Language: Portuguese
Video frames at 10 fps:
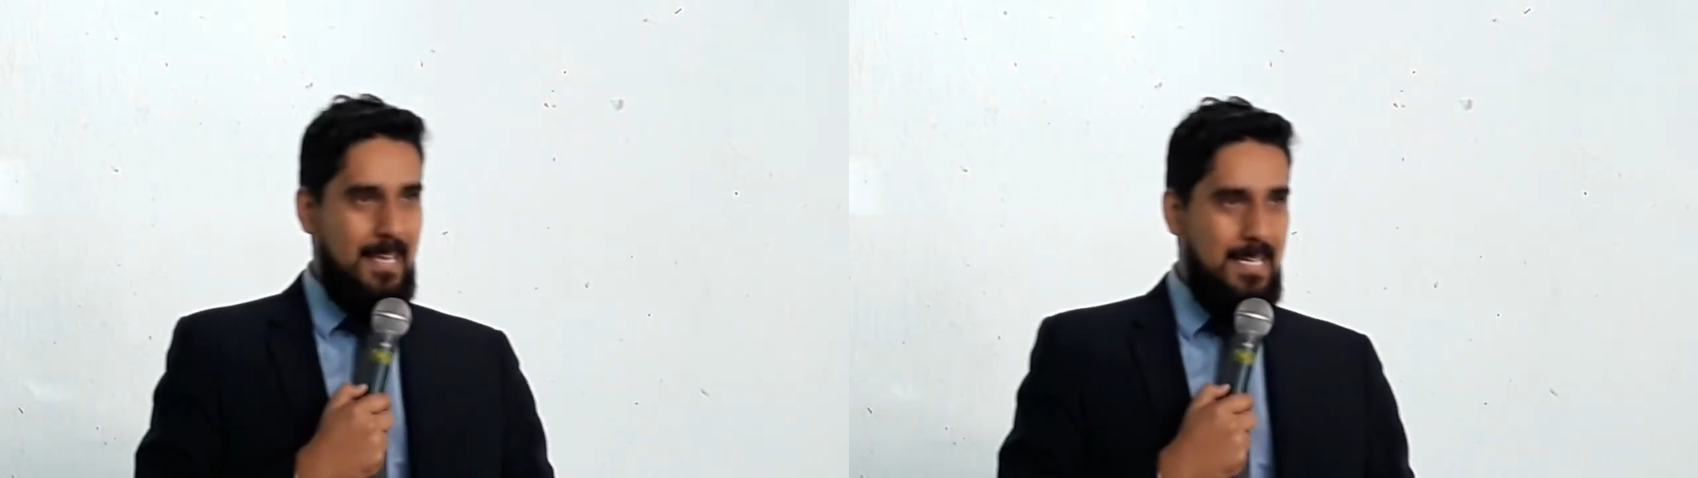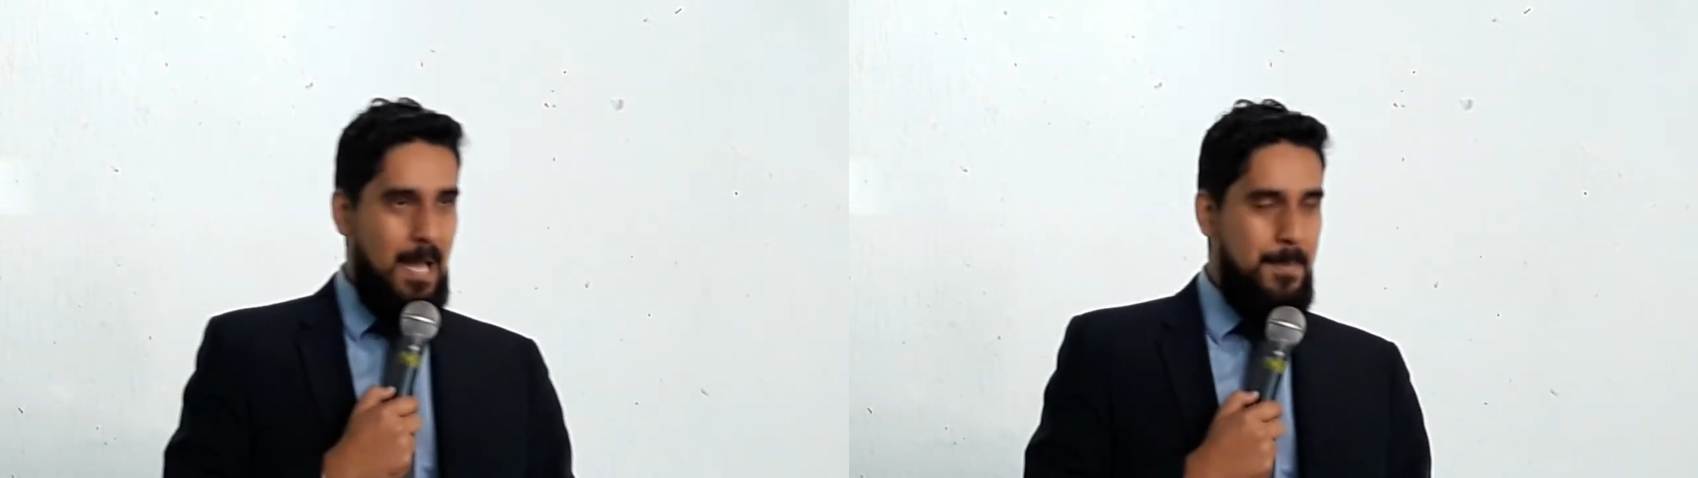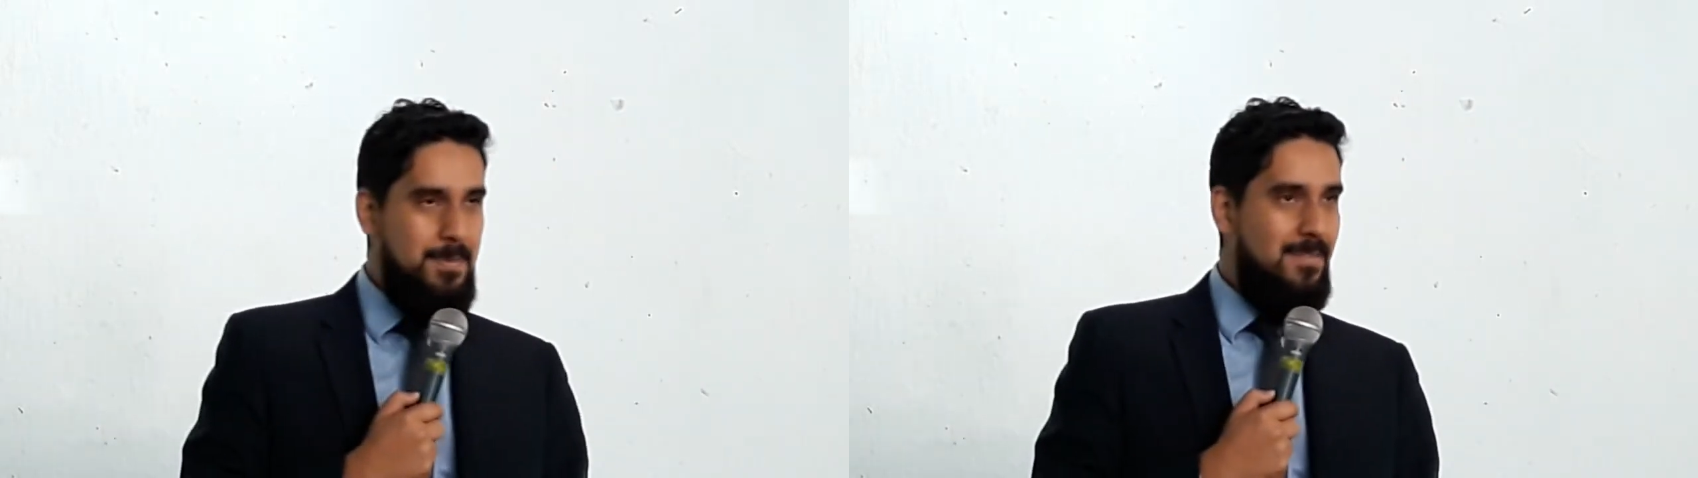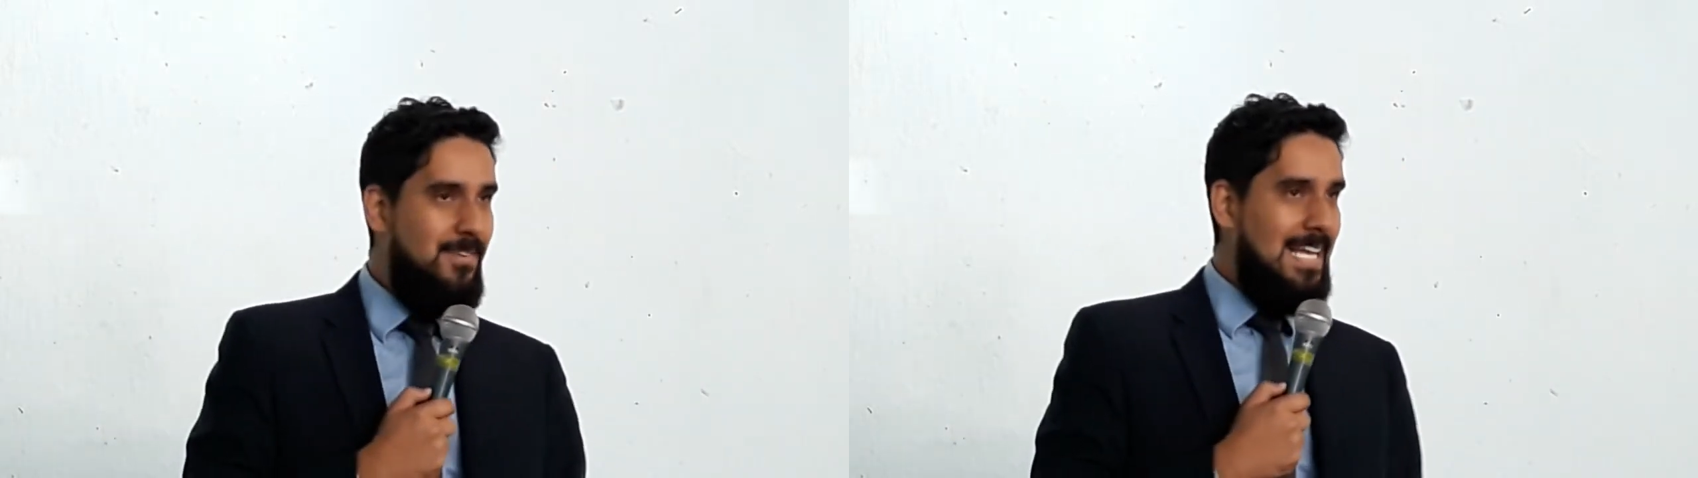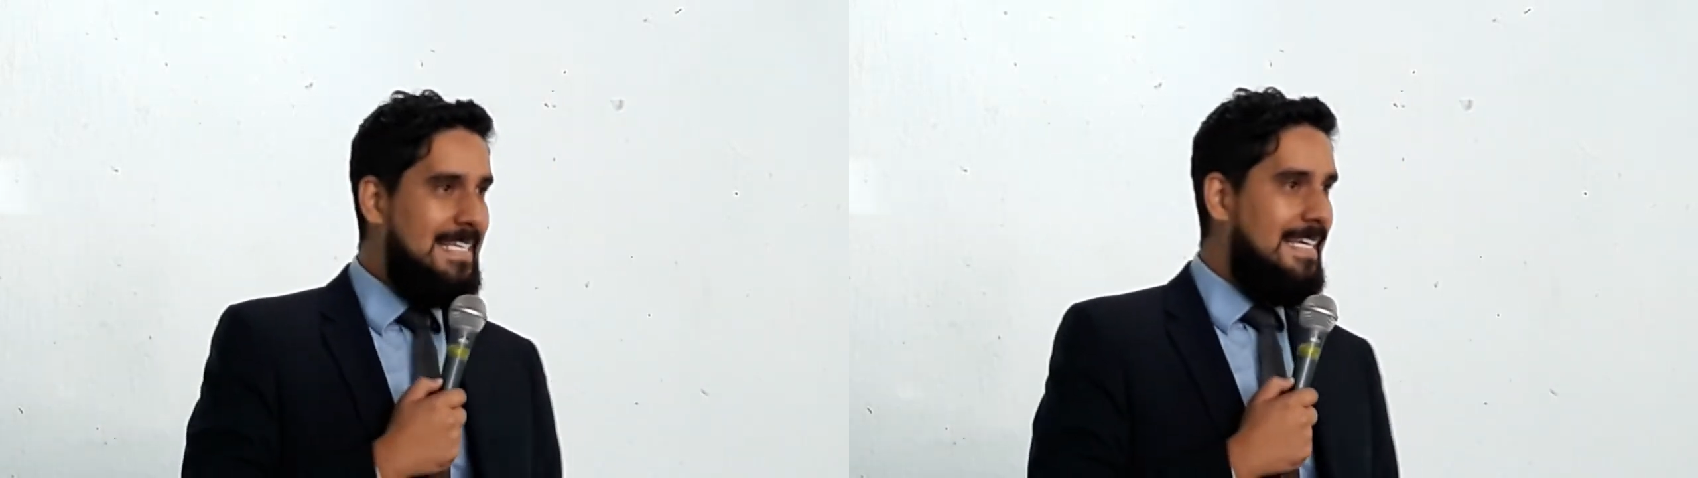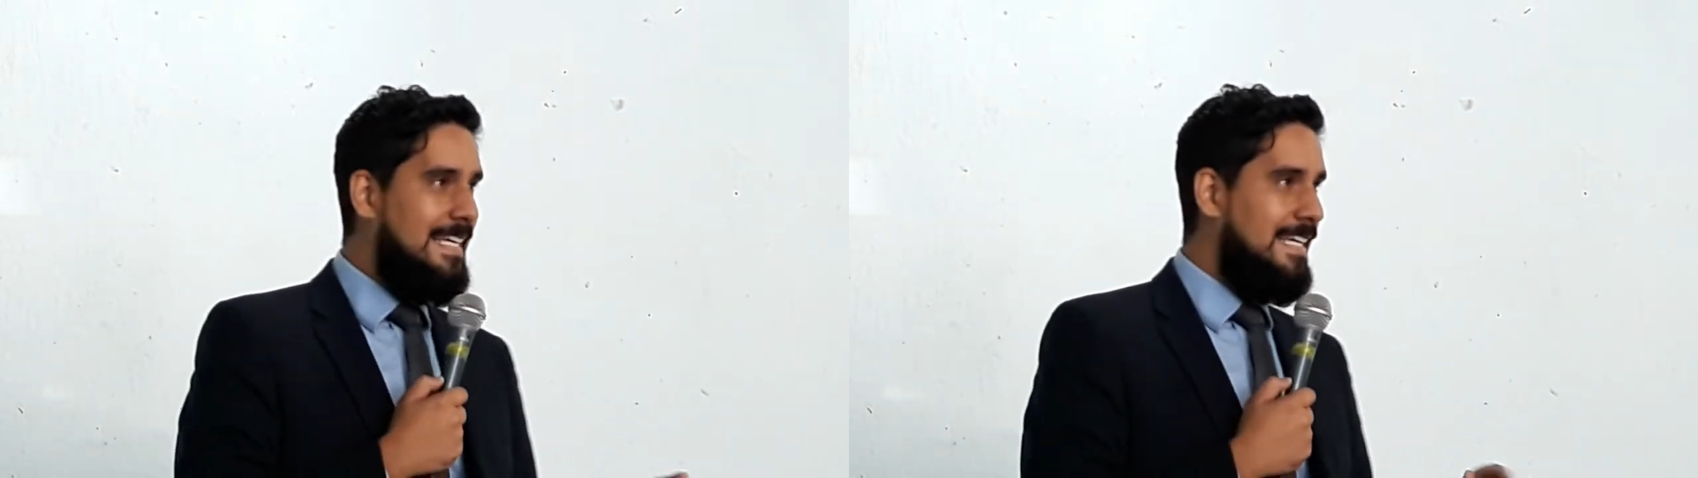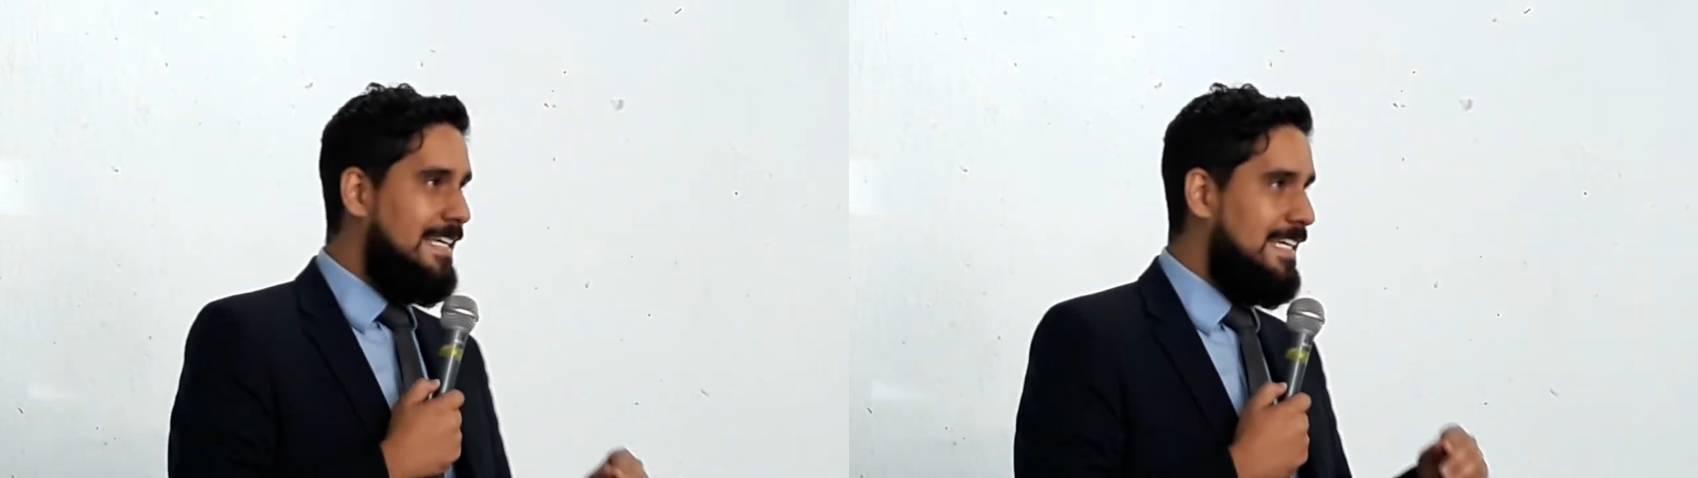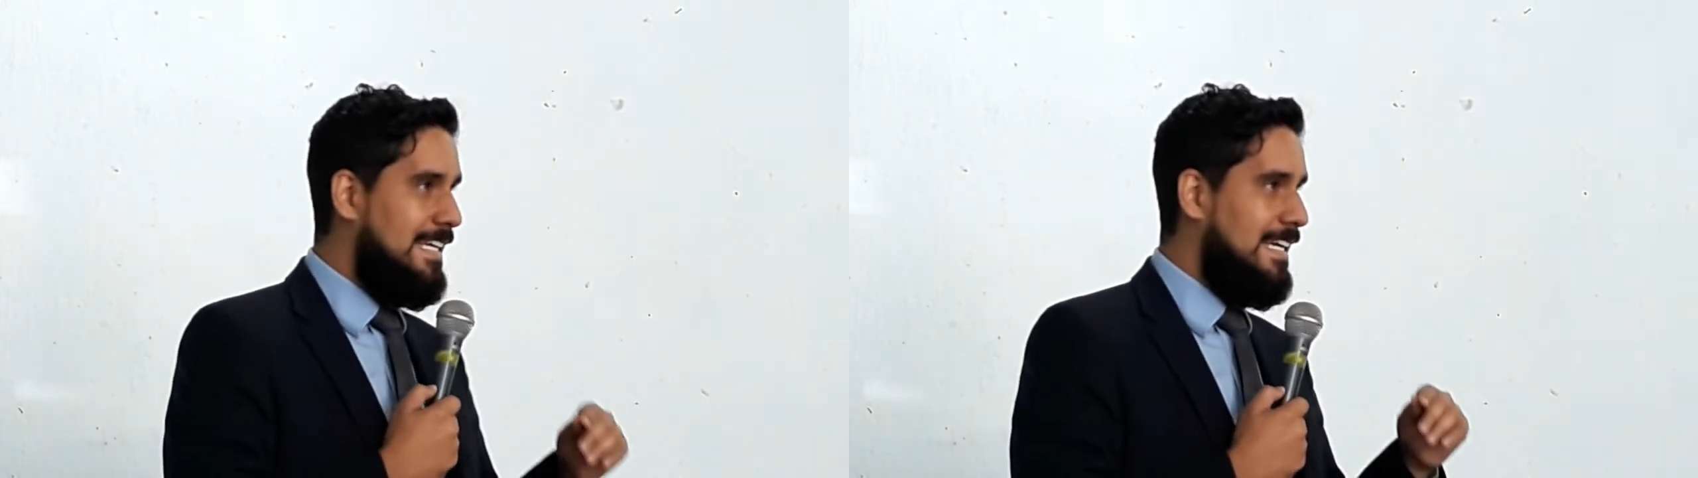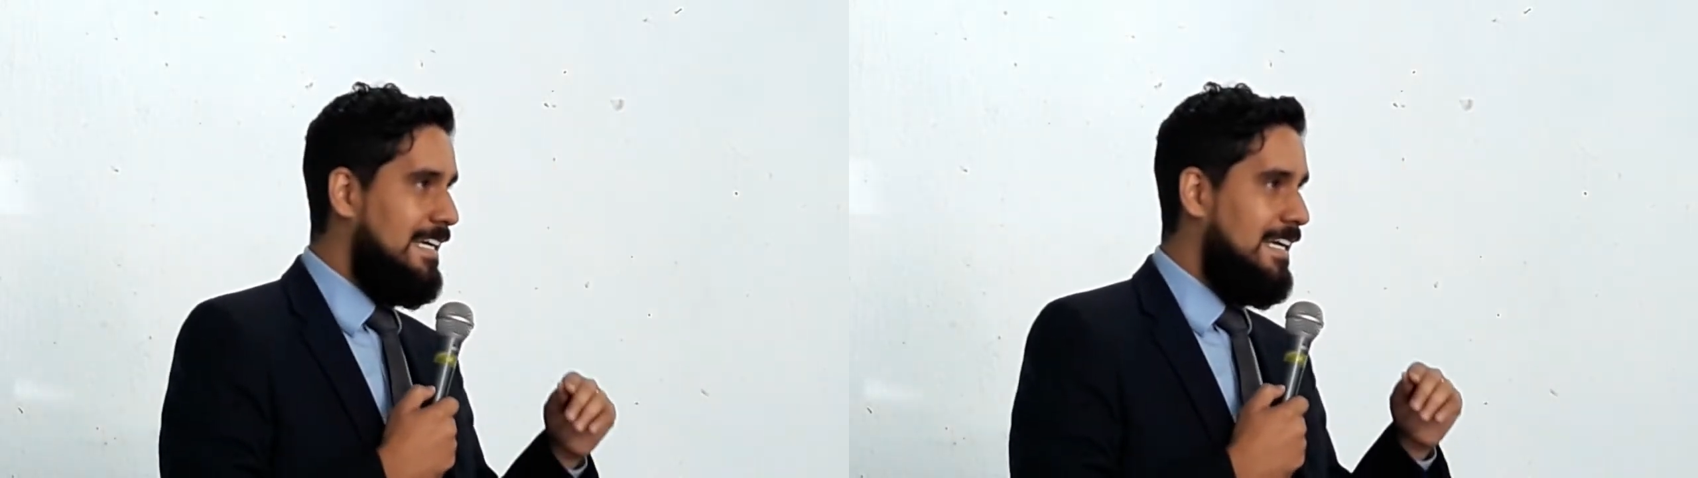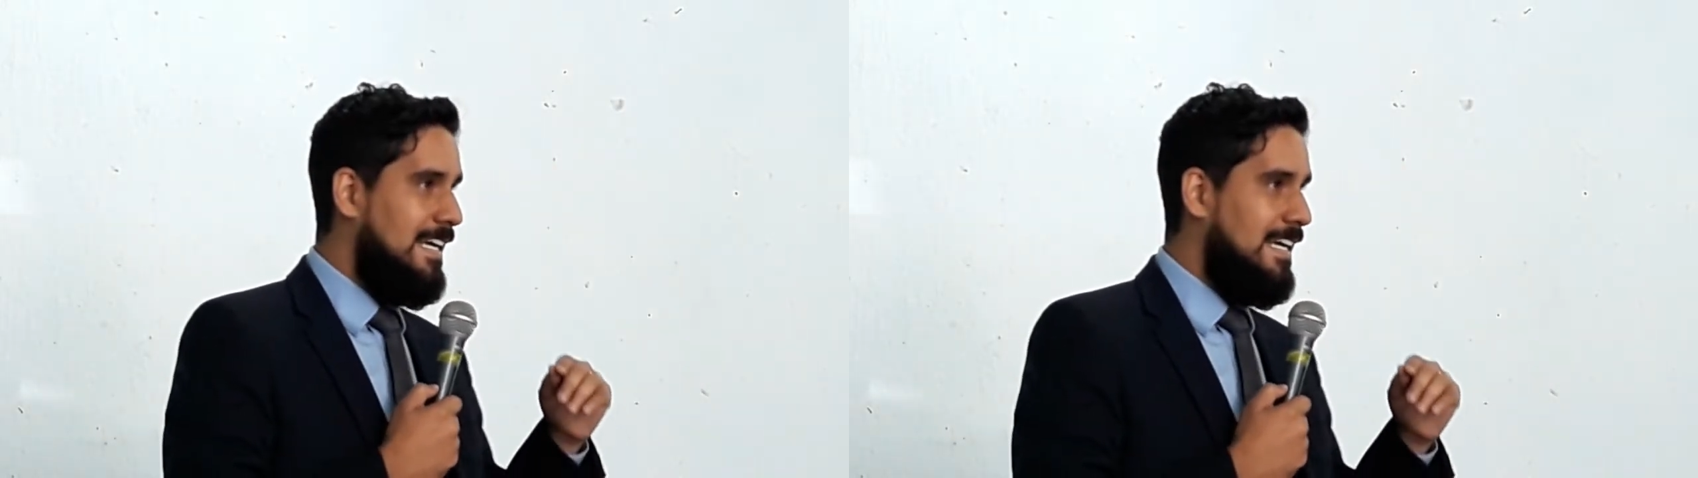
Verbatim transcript: e a Bíblia fala que